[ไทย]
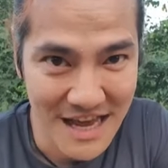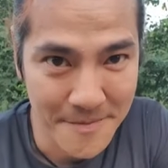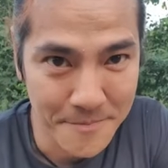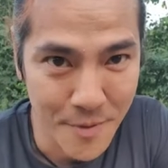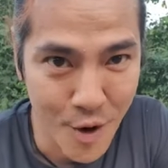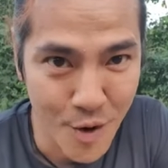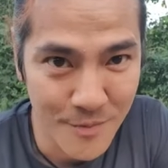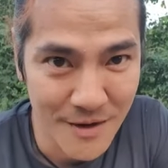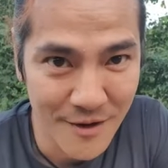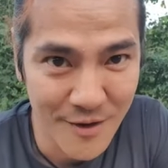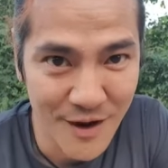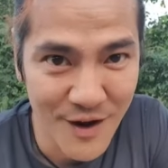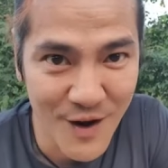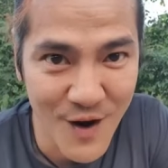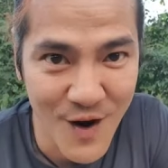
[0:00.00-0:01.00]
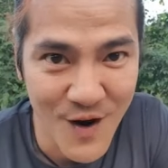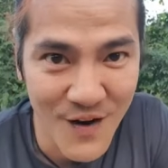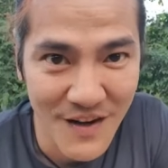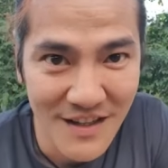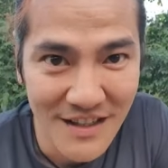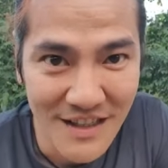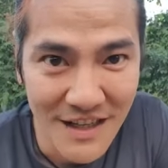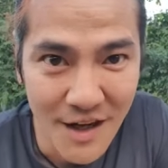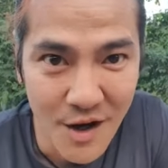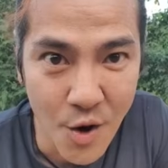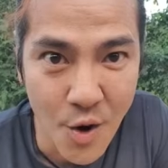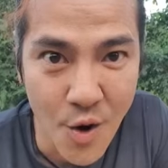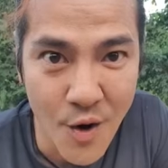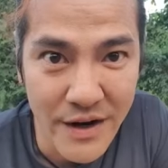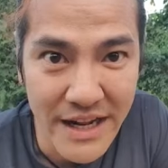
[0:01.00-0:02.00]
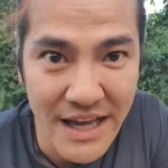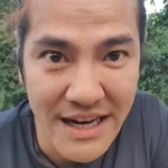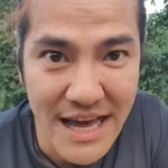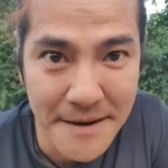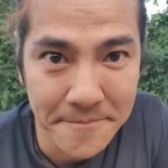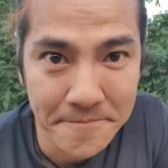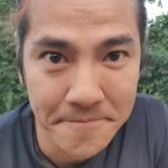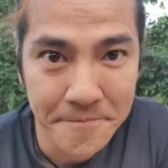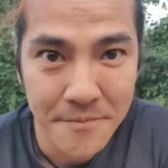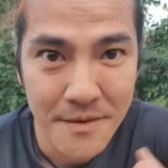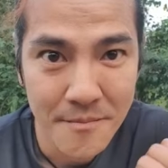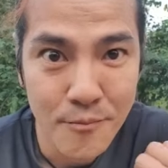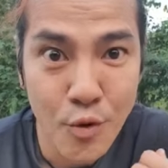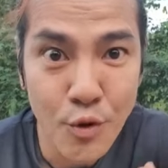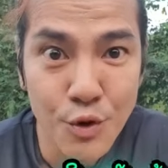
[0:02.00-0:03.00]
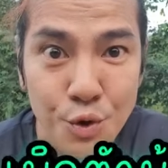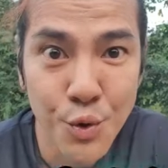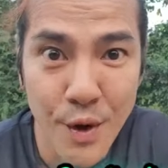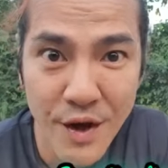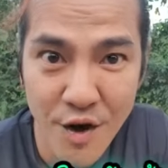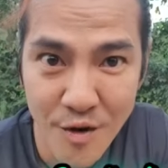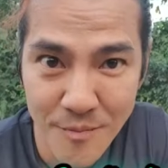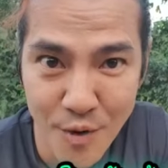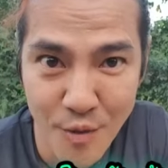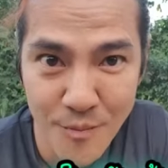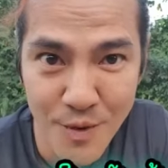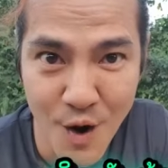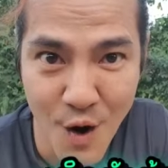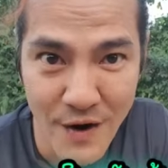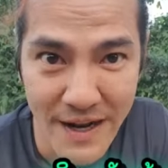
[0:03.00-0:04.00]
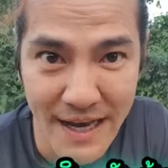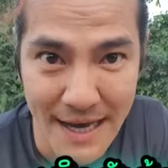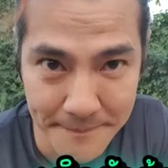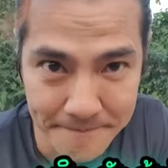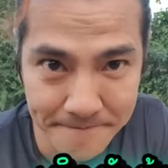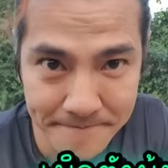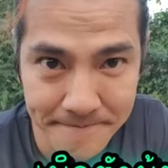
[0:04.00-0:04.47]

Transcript: ถ้าพร้อมแล้วแล้วก็ขอแนะนำผู้ช่วยของผมก่อนนะครับ